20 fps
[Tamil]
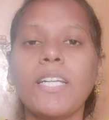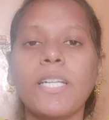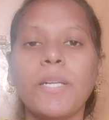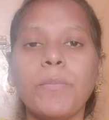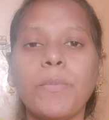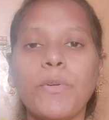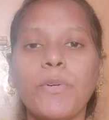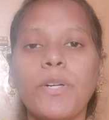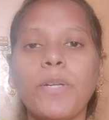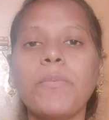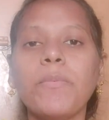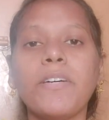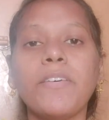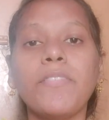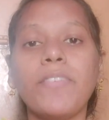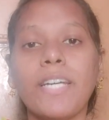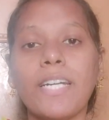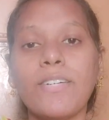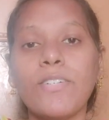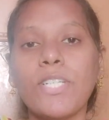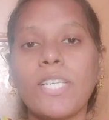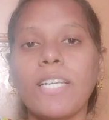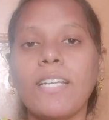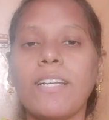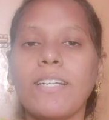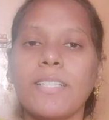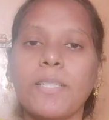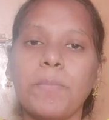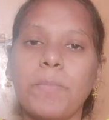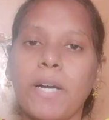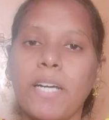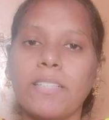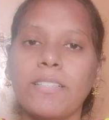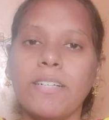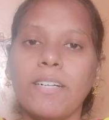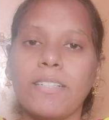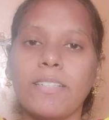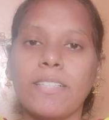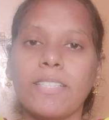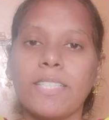நம்ம உடம்ப வறட்சியிலேருந்து
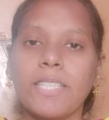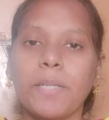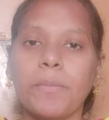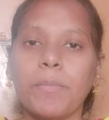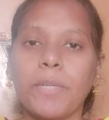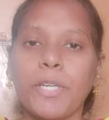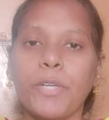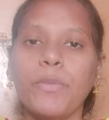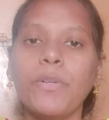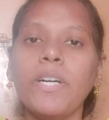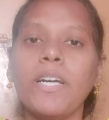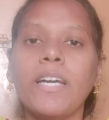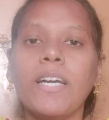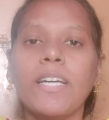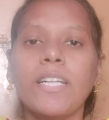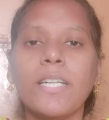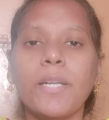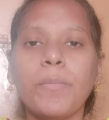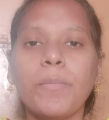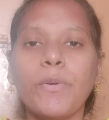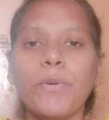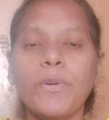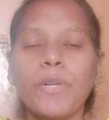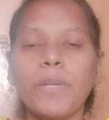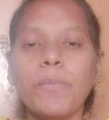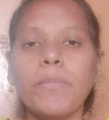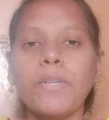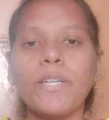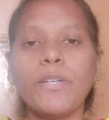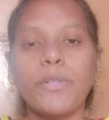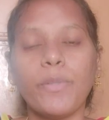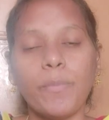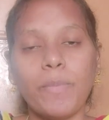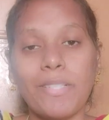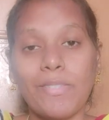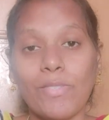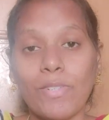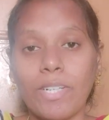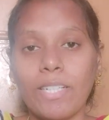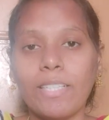பாதுகாக்கிற தன்மையும் நம்ம உடம்ப ரொம்ப
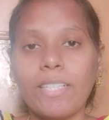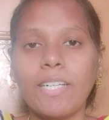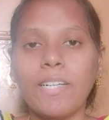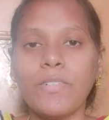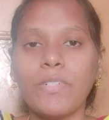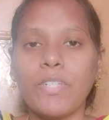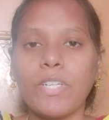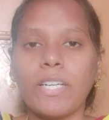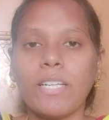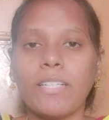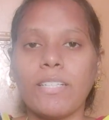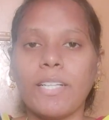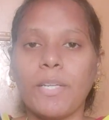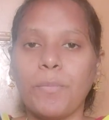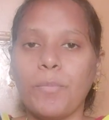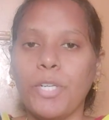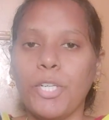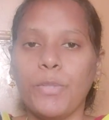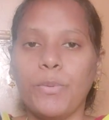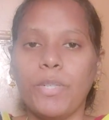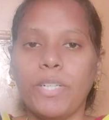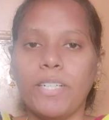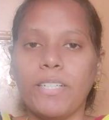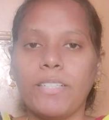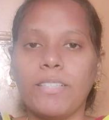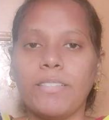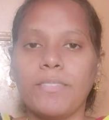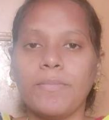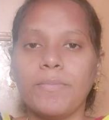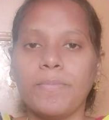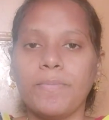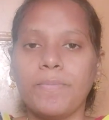ஸ்ட்ரென்த்தனாக வச்சுக்கிற தன்மையும் இருக்குது